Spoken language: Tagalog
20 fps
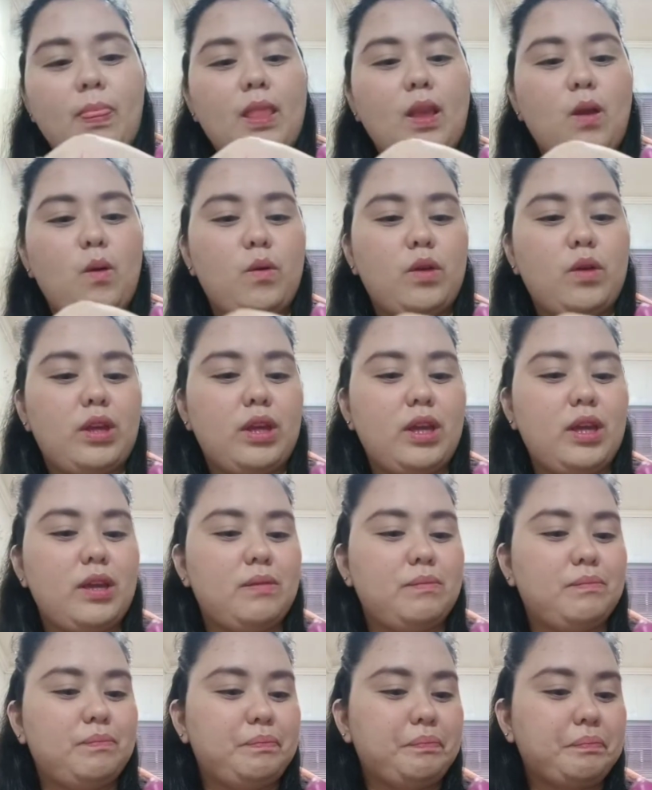Okay.
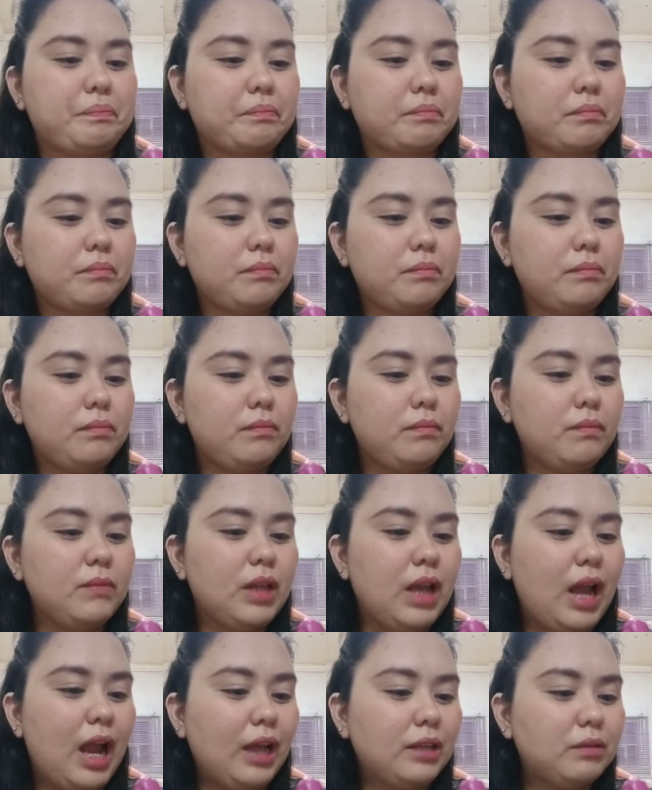
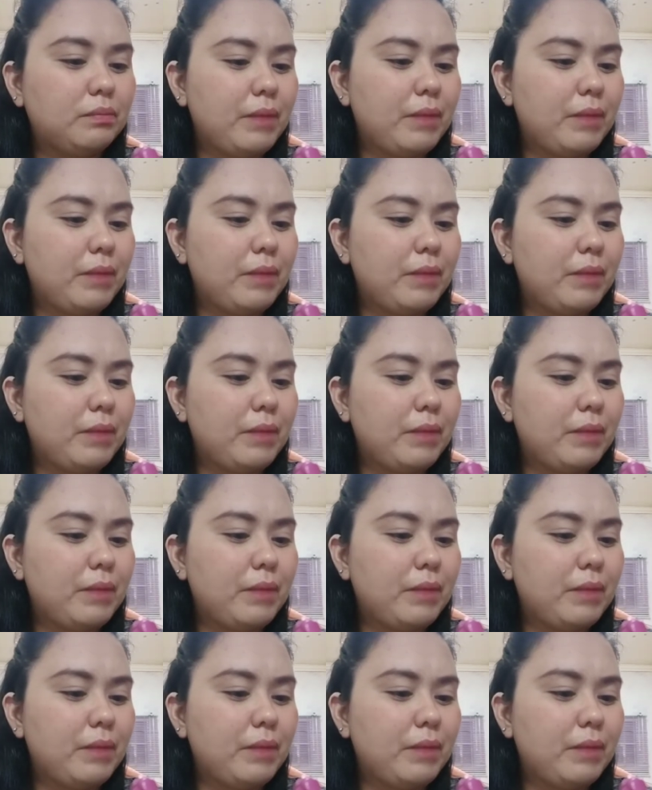At